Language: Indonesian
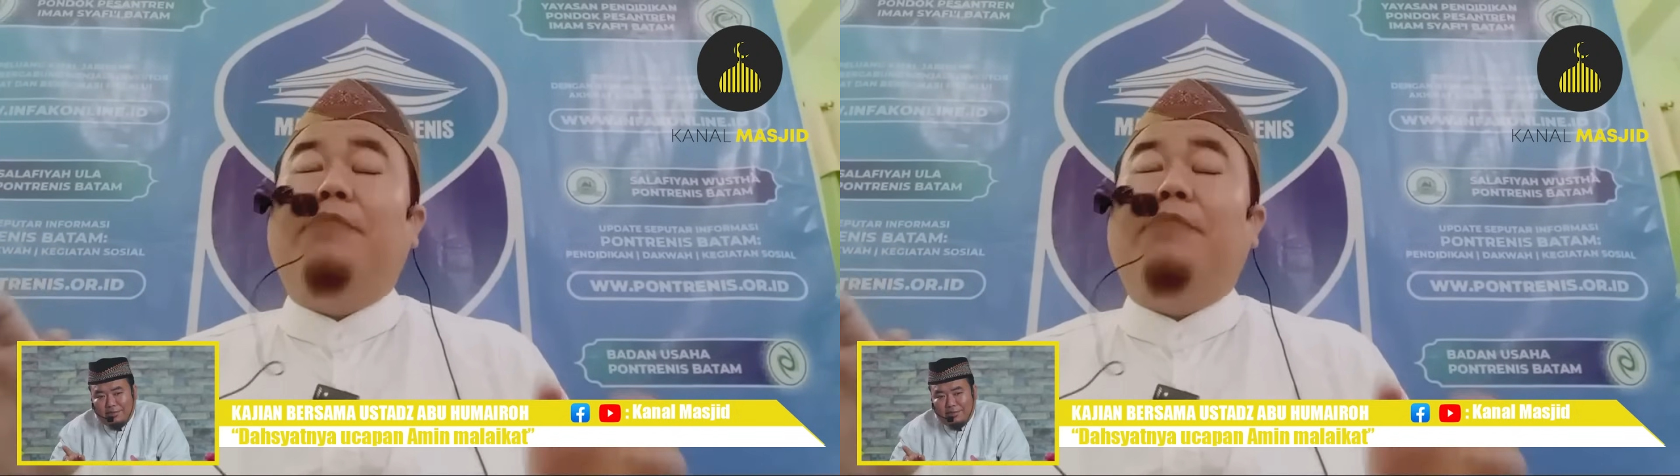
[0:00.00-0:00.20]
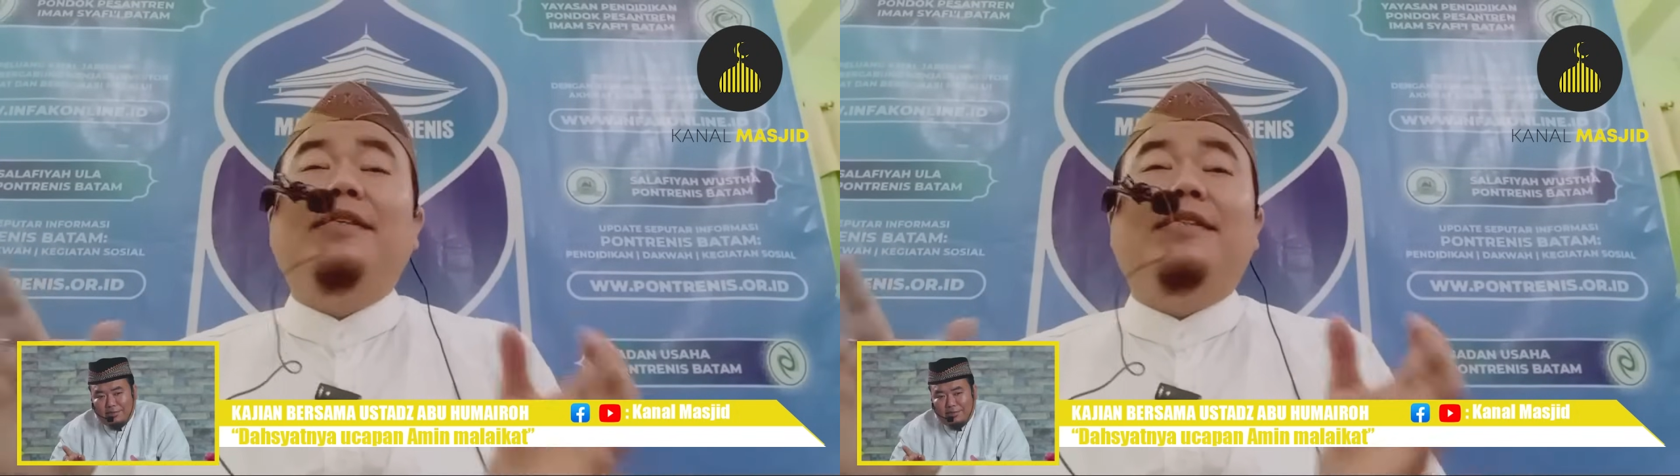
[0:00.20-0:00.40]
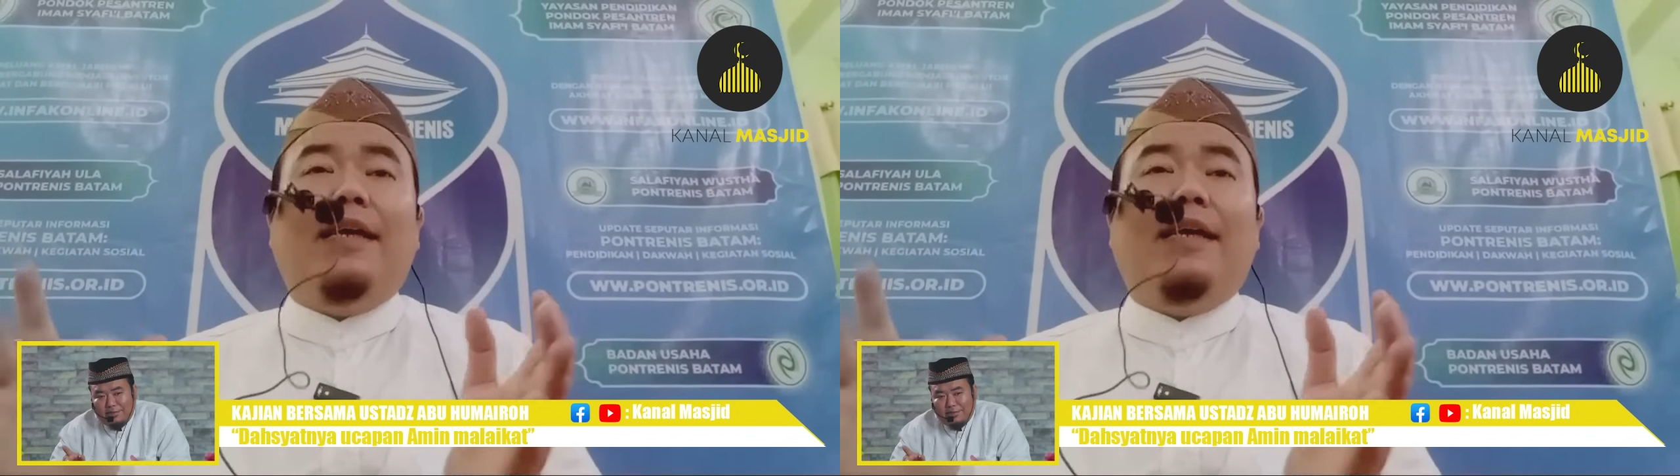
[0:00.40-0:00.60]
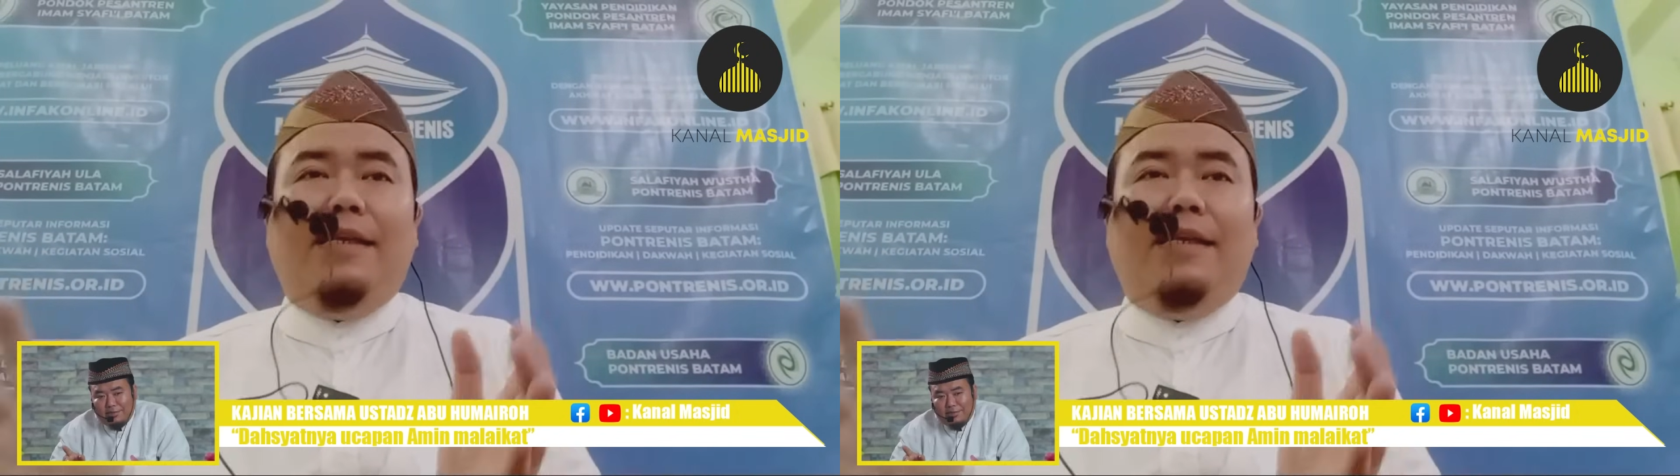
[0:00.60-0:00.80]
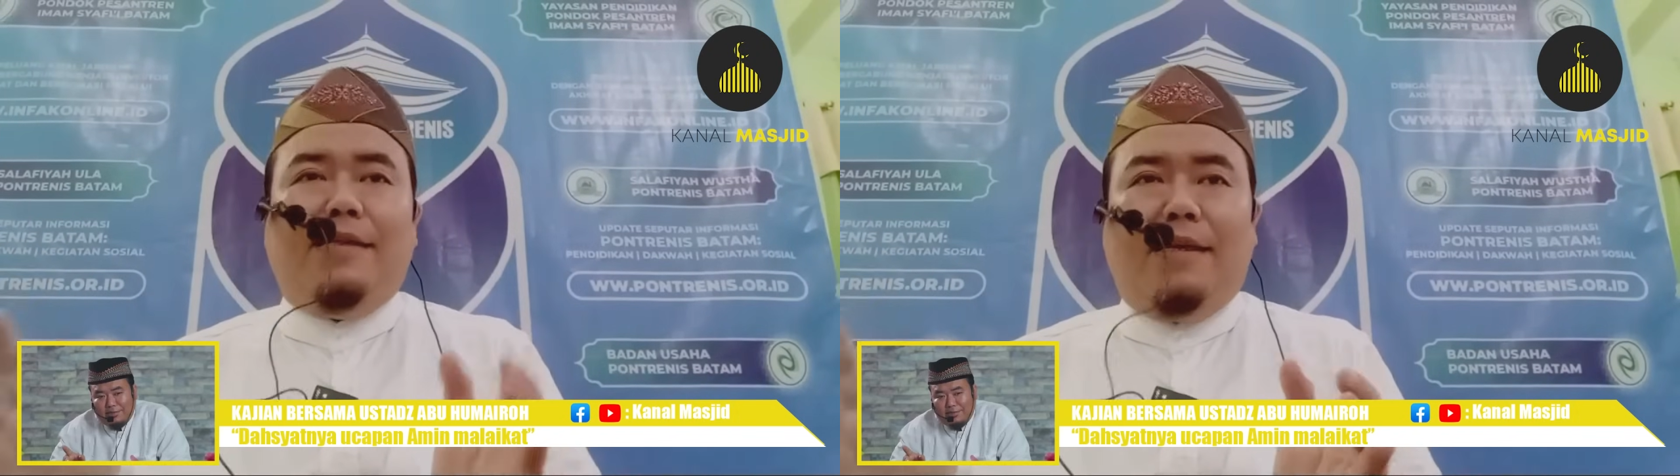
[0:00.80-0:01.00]
yang menjaga
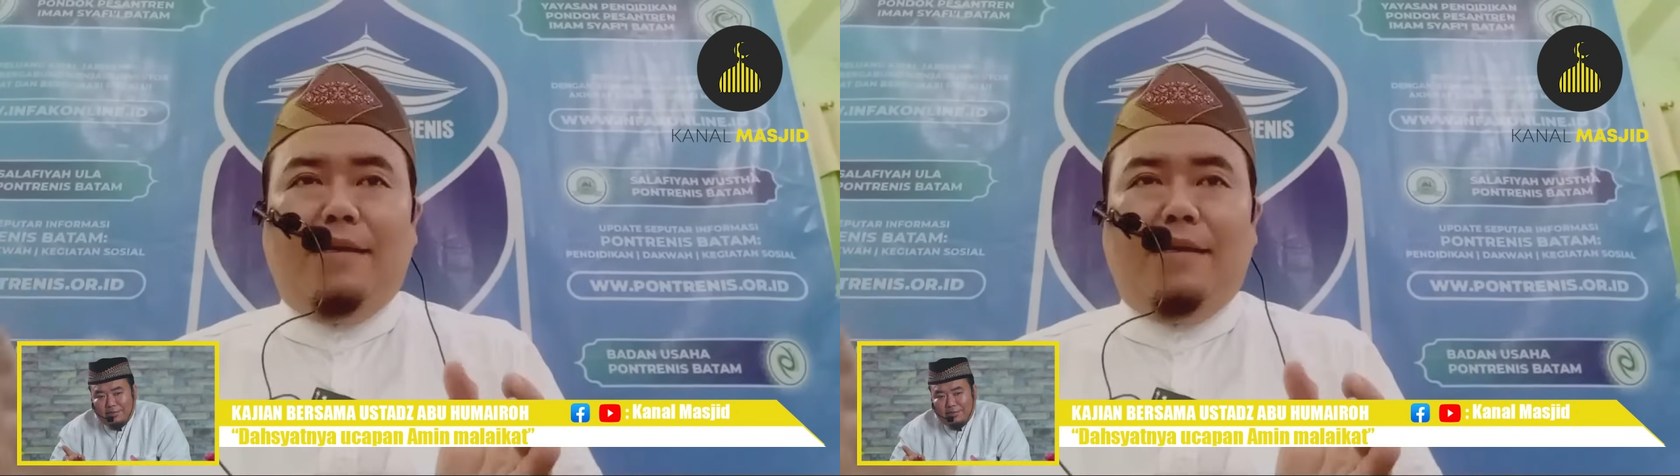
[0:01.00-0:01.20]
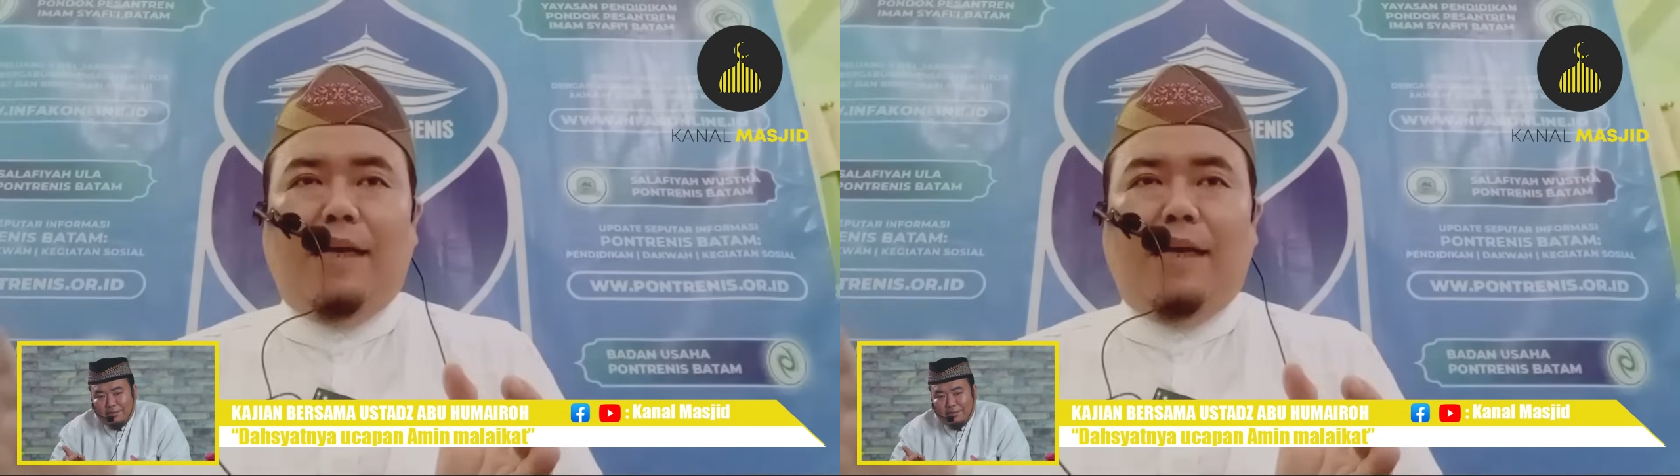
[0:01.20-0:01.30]
kita.